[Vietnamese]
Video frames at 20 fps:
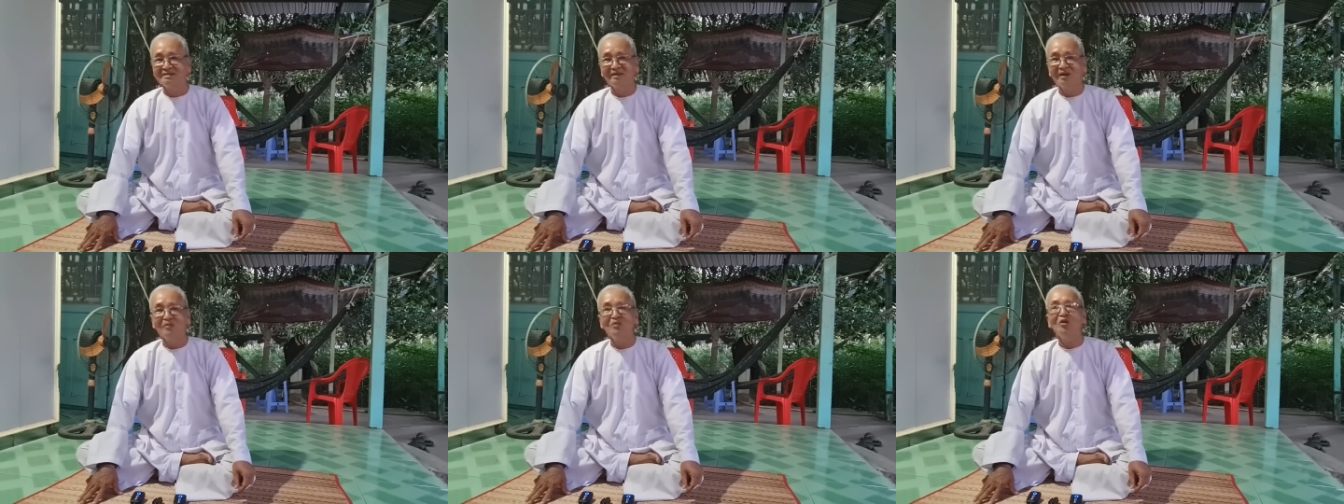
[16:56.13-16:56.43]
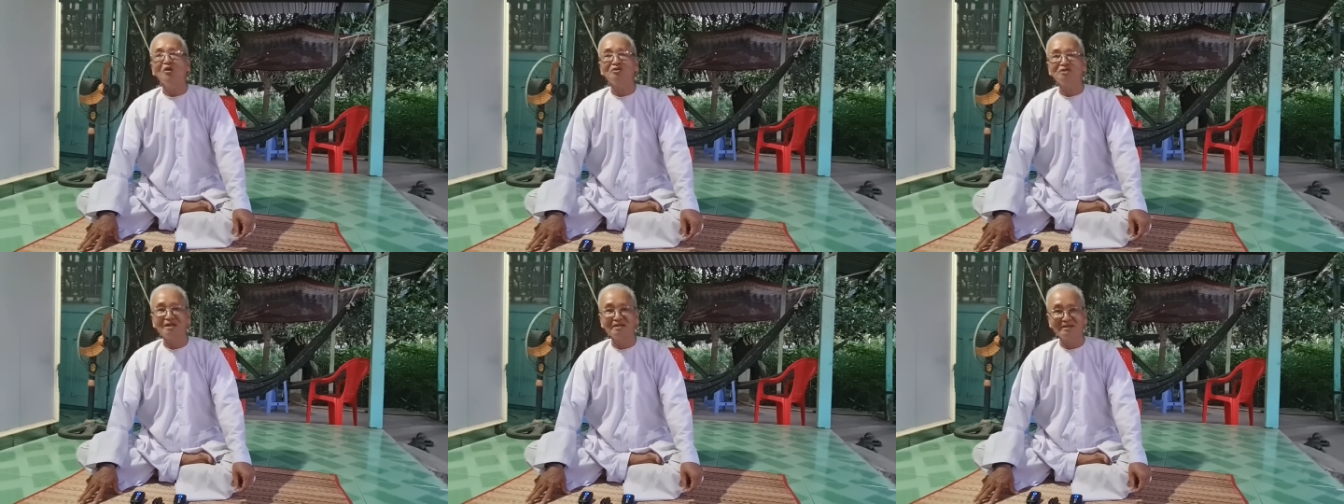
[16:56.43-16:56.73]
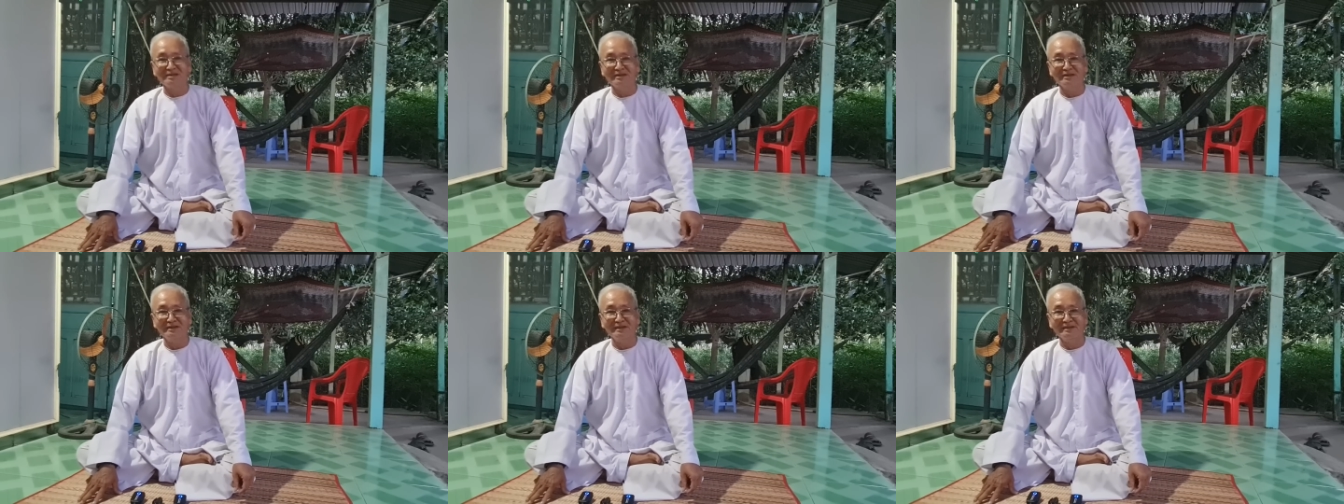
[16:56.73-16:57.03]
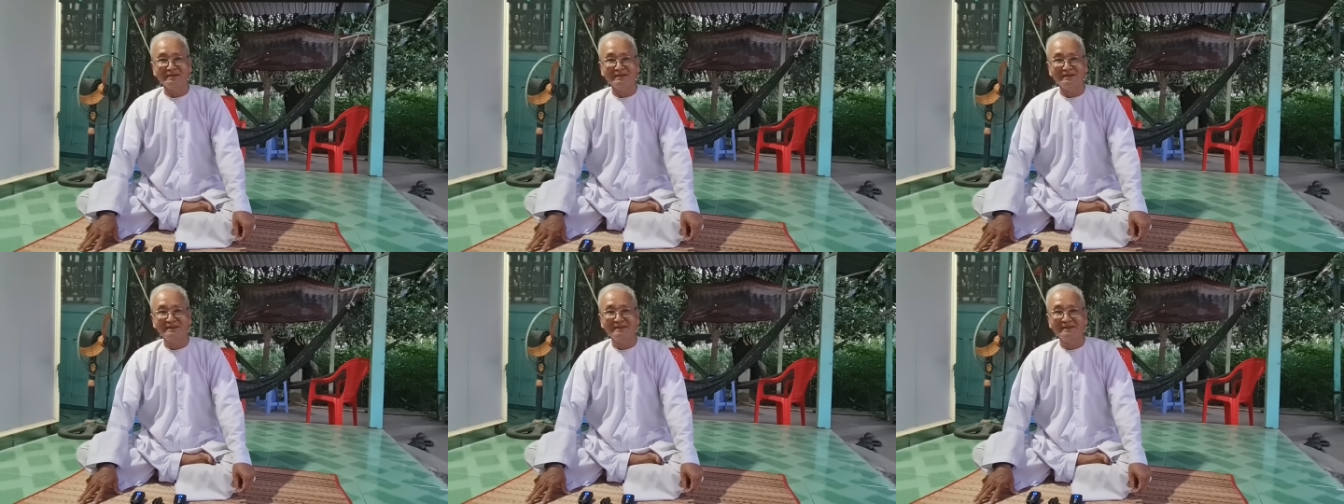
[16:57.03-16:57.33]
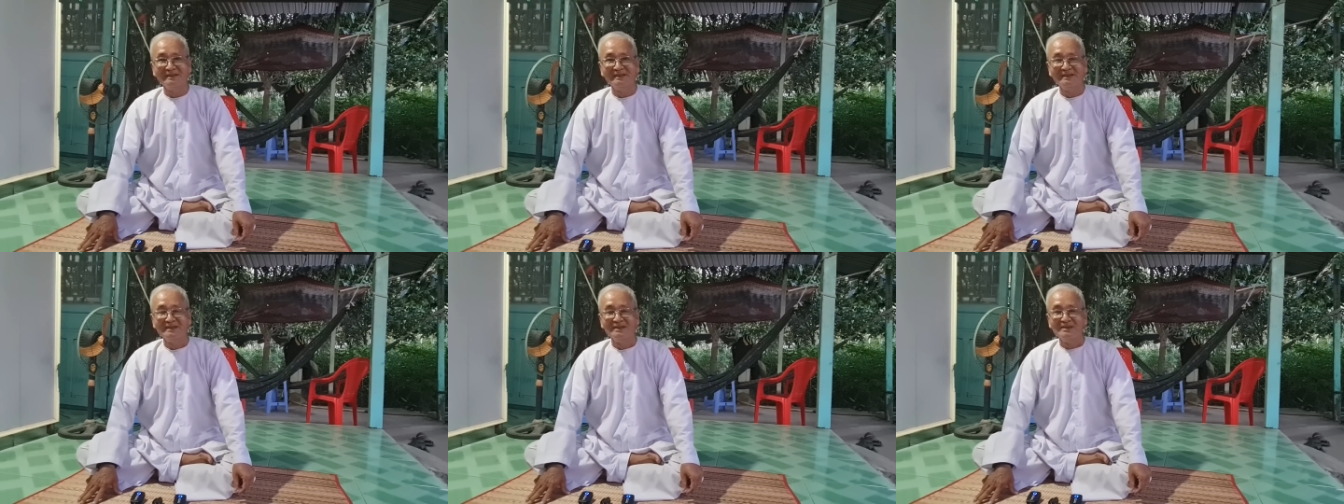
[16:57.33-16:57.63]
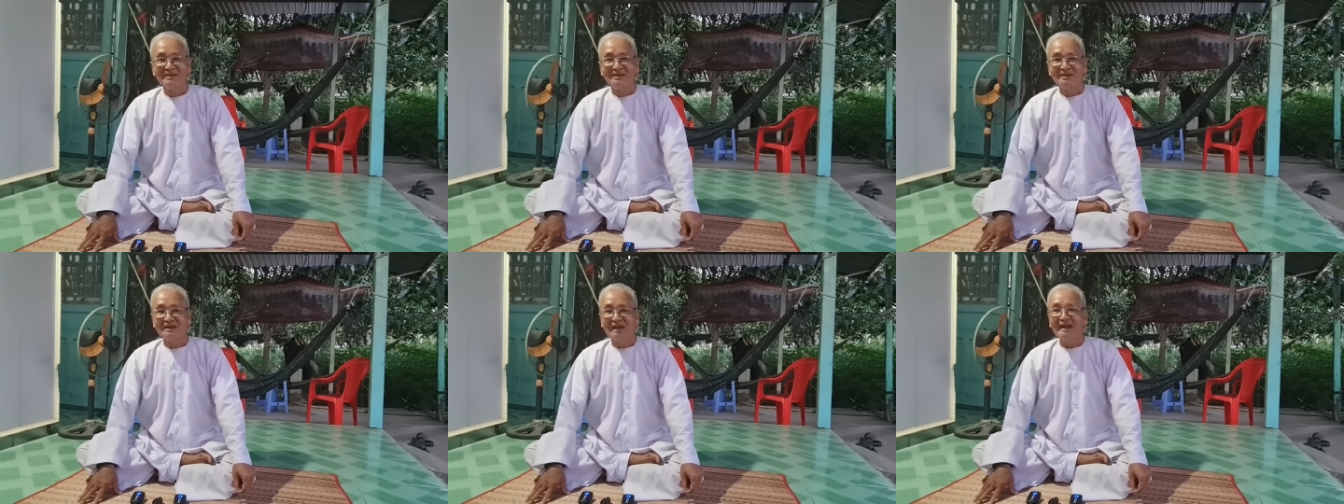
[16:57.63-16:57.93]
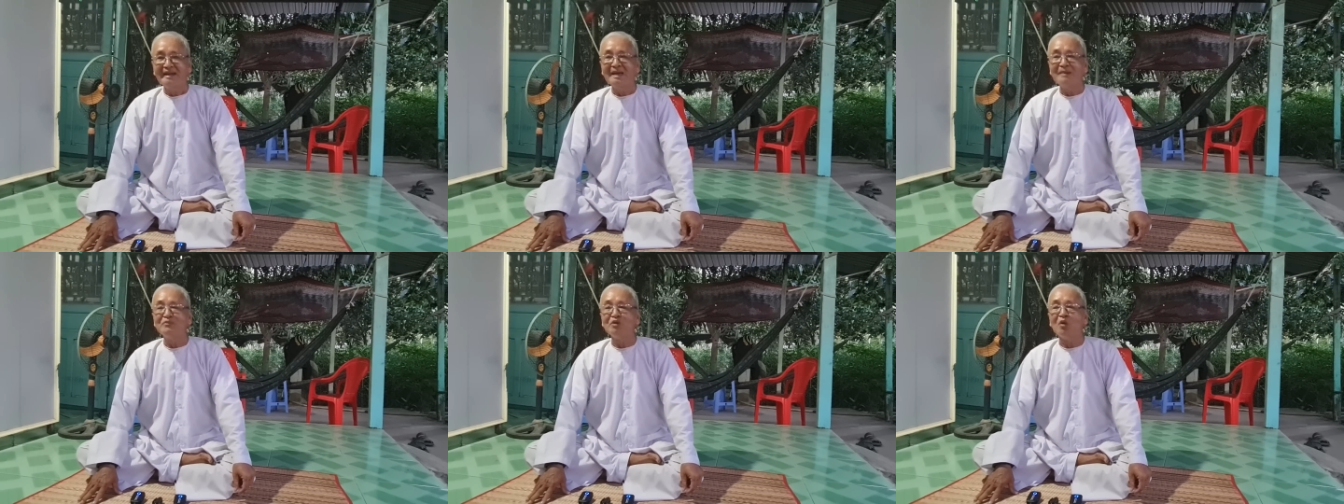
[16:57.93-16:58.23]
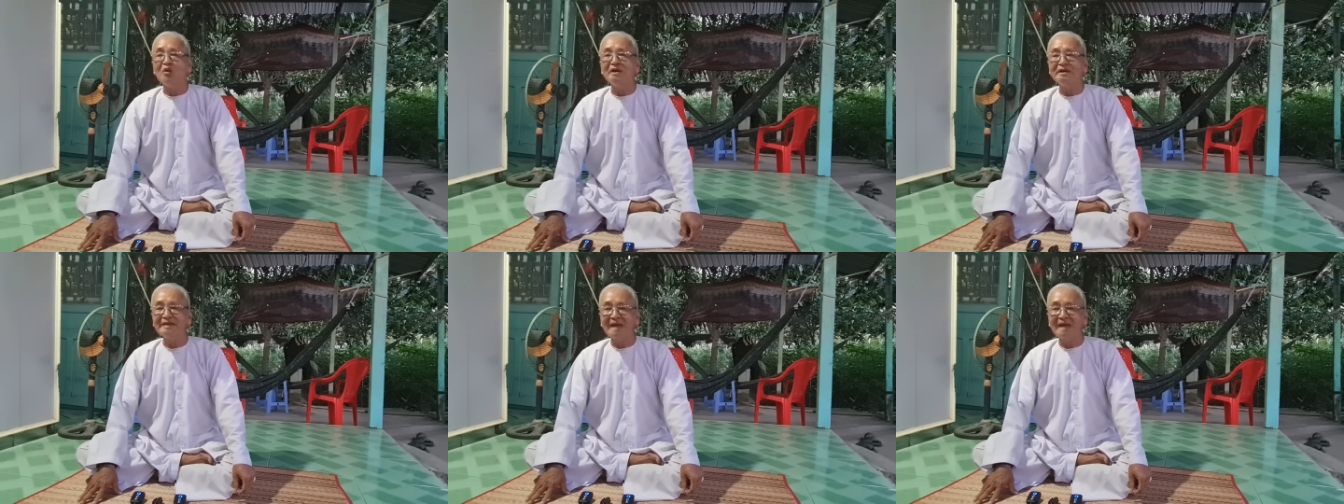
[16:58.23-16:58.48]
nó không còn tình người anh em ruột